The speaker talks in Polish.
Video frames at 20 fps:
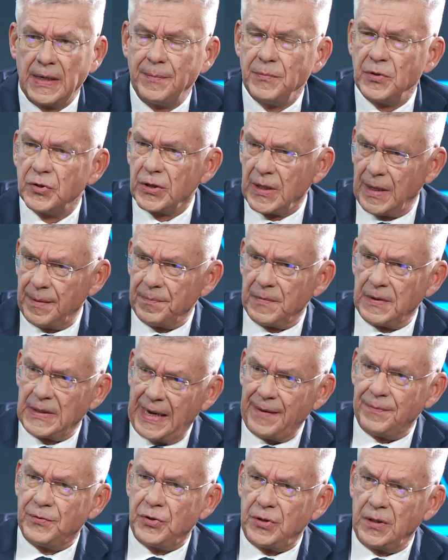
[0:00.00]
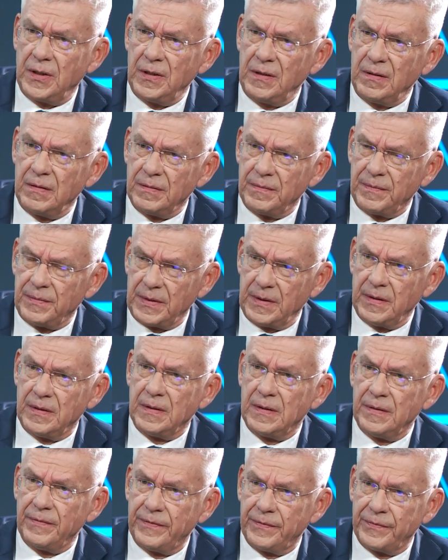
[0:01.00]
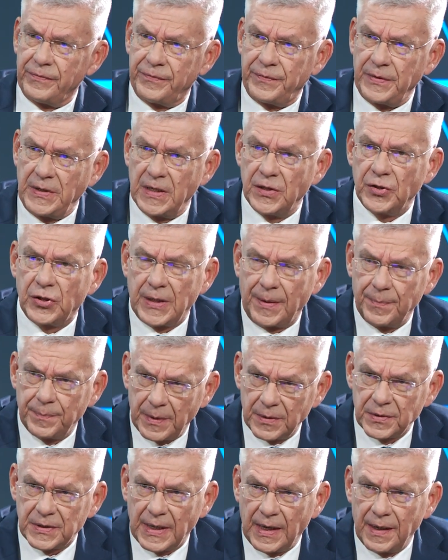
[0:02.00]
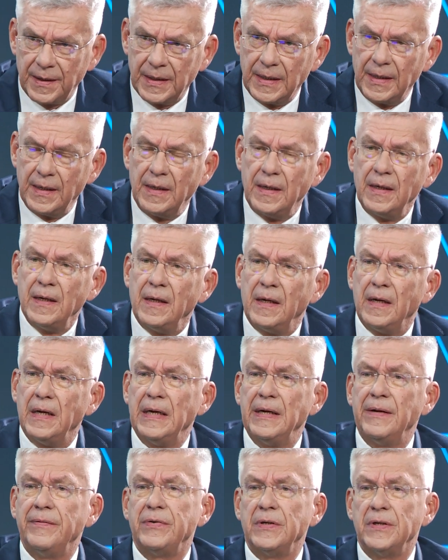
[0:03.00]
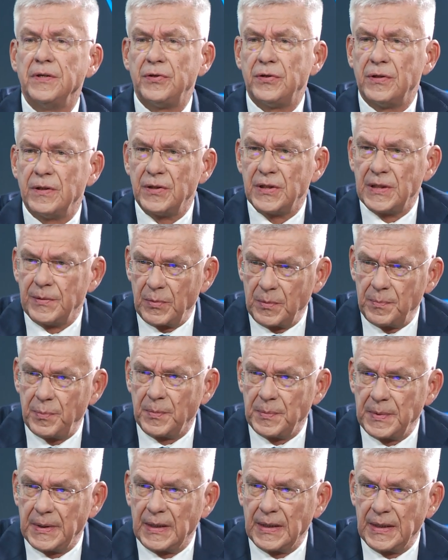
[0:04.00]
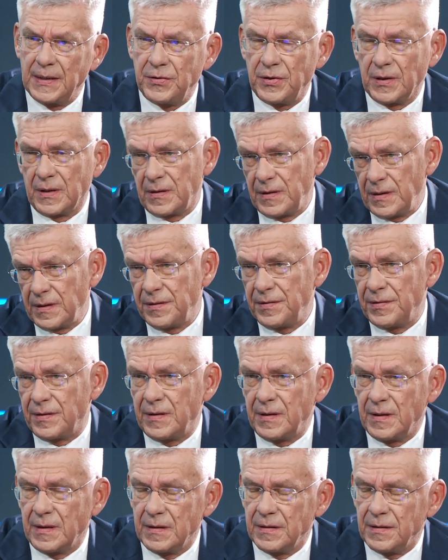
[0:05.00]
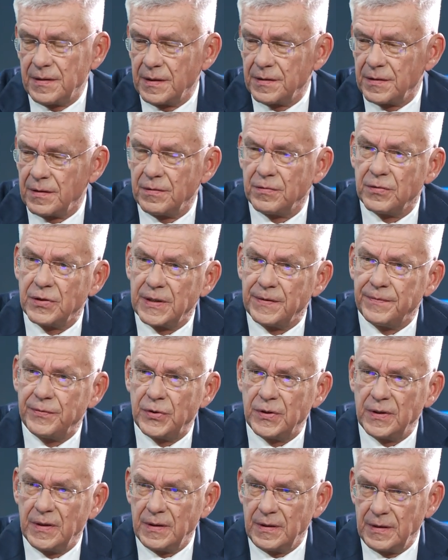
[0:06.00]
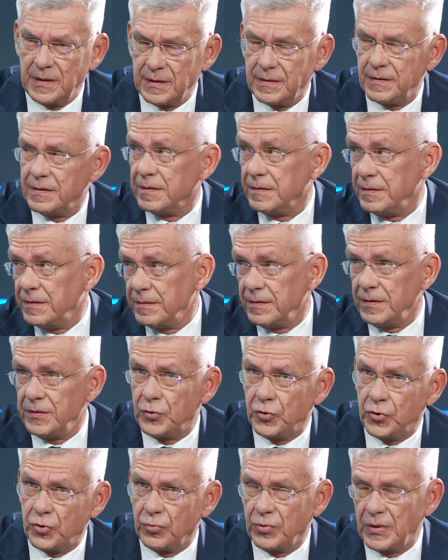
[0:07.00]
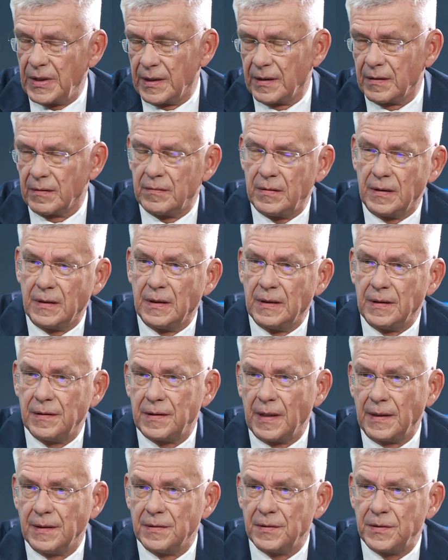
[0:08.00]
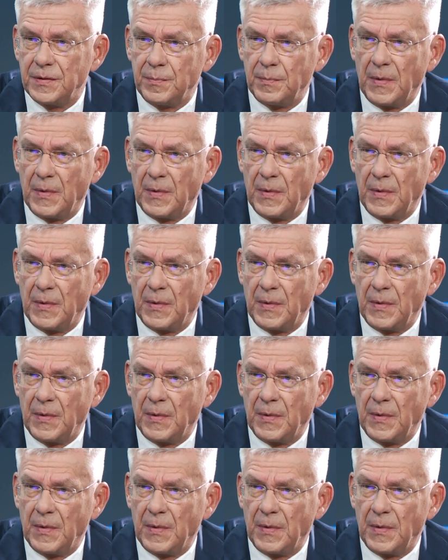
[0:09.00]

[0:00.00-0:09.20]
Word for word: Ja mieszkam na wsi i, i wyjeżdżam poza jeśli, e, żeby pobiegać, jak jest e, sezon grzewczy jest, i, i czuję e, ten